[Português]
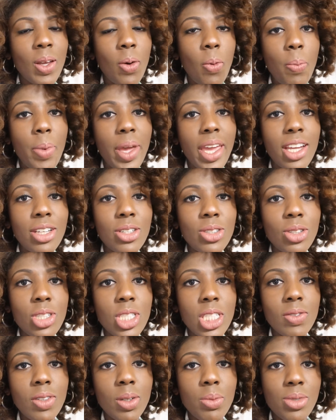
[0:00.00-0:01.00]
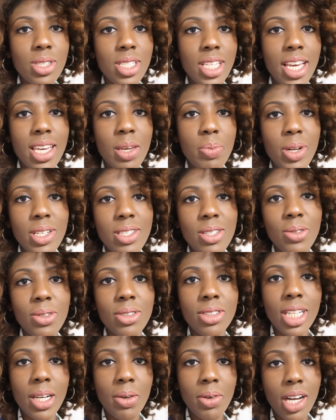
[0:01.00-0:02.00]
um beijo, nós já vamos sair para se
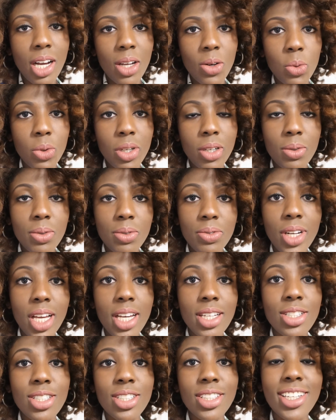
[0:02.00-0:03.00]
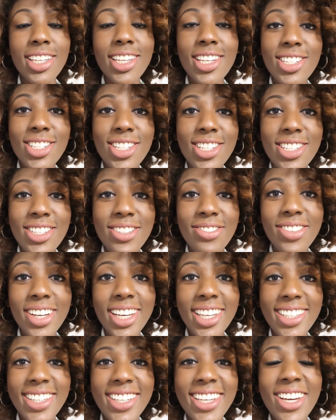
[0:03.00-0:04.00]
encontrar com a Haluca e com o Vlad e a gente
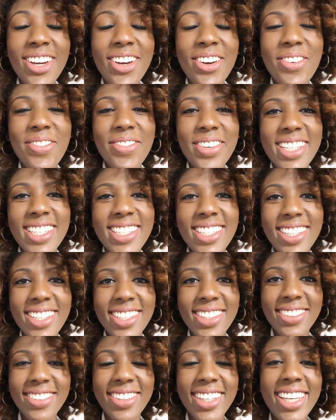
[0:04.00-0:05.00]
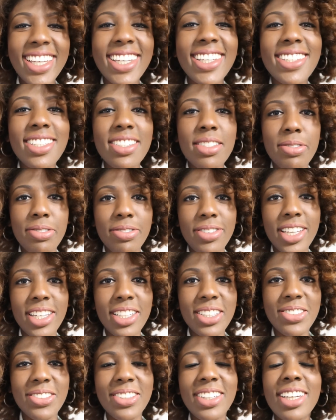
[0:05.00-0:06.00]
vai conversando e se
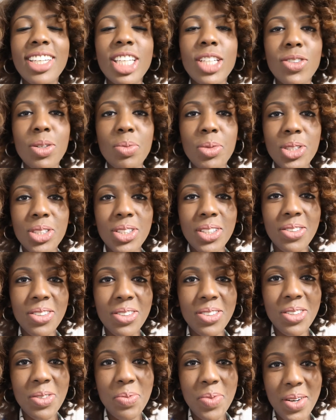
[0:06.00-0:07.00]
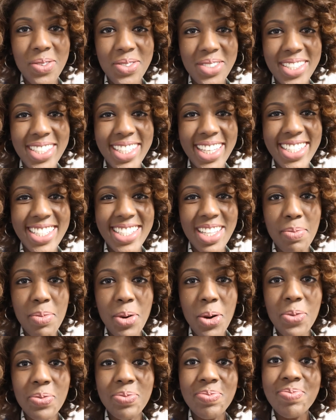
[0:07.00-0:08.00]
vendo e eu vou mostrando tudo para vocês, tá
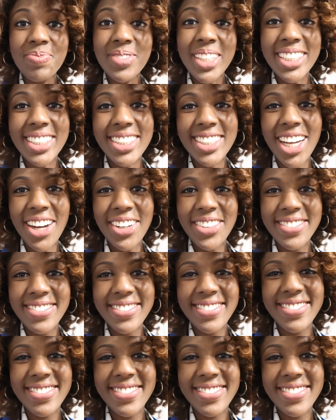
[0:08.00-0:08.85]
bom? Tchau!